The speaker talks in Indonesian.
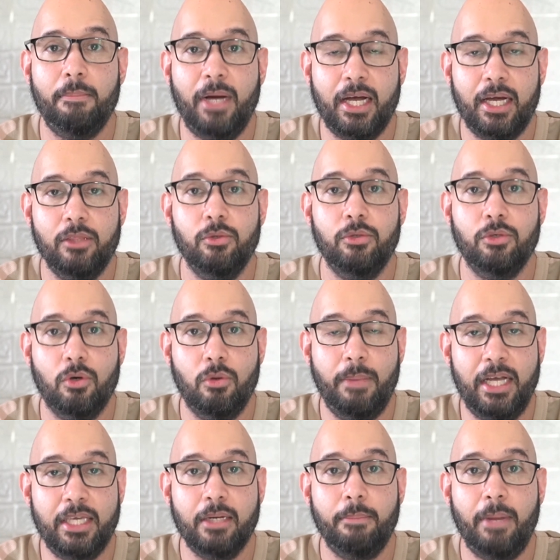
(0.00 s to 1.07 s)
Maka itu cukup
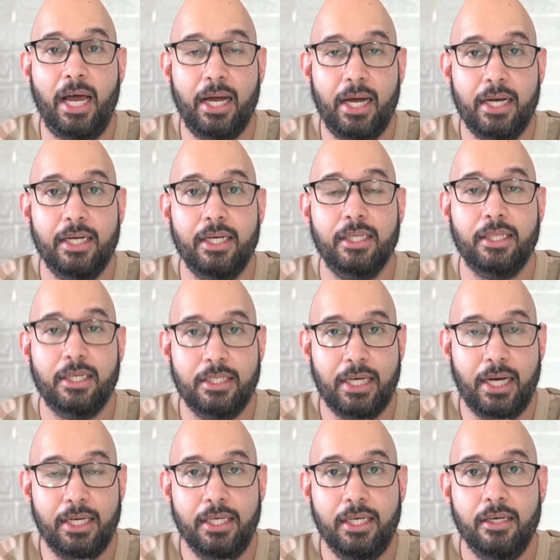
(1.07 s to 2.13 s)
banyak pelanggaran yang
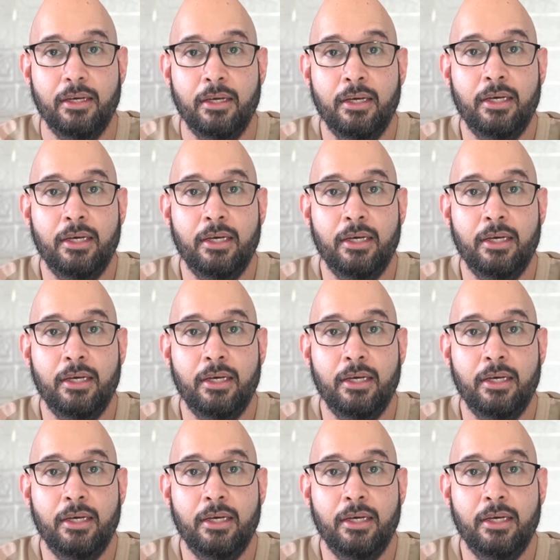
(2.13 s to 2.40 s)
terjadi